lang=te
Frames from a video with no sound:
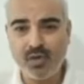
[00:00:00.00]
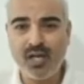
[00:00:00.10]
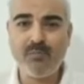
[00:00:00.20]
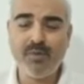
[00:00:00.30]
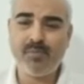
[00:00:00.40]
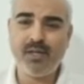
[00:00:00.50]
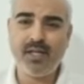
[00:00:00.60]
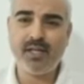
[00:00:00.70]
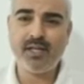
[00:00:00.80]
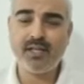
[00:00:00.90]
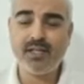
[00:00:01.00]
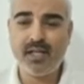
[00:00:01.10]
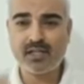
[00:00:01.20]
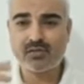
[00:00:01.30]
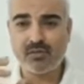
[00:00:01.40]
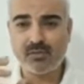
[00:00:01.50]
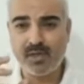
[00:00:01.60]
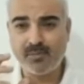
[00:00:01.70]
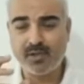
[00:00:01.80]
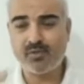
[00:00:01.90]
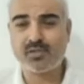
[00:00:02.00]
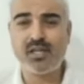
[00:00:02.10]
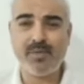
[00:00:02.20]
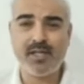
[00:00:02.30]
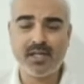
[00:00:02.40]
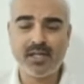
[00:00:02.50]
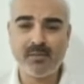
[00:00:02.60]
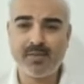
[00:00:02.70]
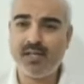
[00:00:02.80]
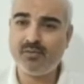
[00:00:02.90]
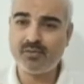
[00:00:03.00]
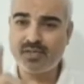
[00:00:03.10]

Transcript: ఉంటుంది అని భావించే వాళ్ళు చాలామంది ఉంటారు